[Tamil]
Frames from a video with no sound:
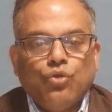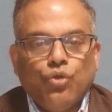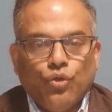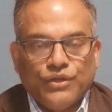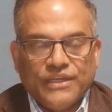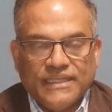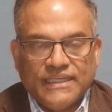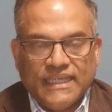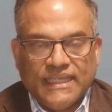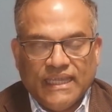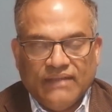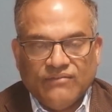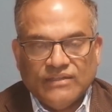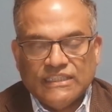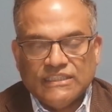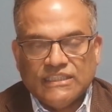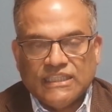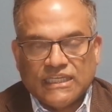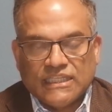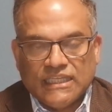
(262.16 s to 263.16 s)
கோரிக்கையை
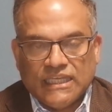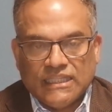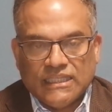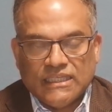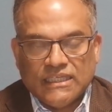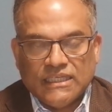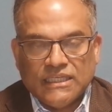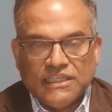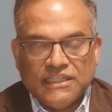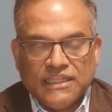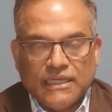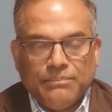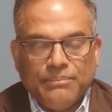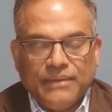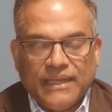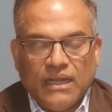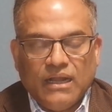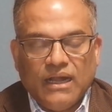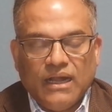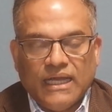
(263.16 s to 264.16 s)
விடுத்திருந்தது இதன்
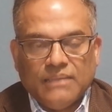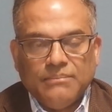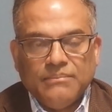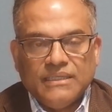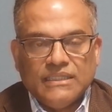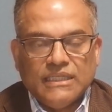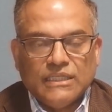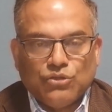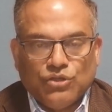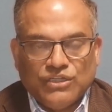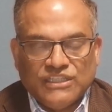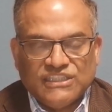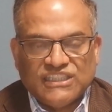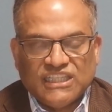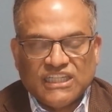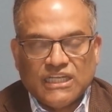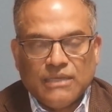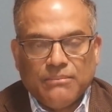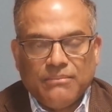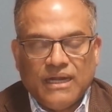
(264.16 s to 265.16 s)
பிரகாரம் இந்த
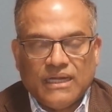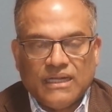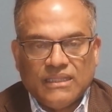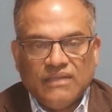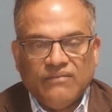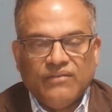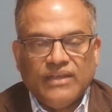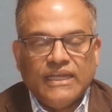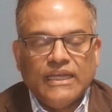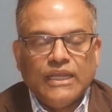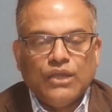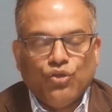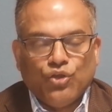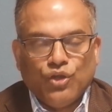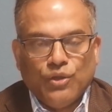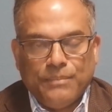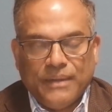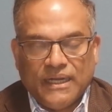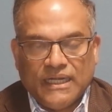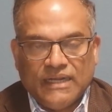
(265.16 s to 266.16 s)
தொழிற்சங்கமானது வேலை
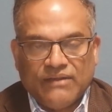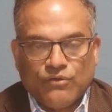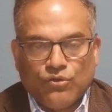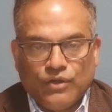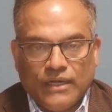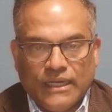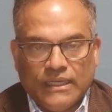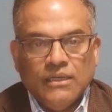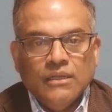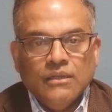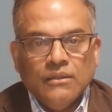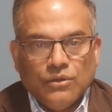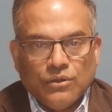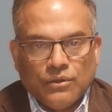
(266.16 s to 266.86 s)
கொடுப்பனர்களுடன்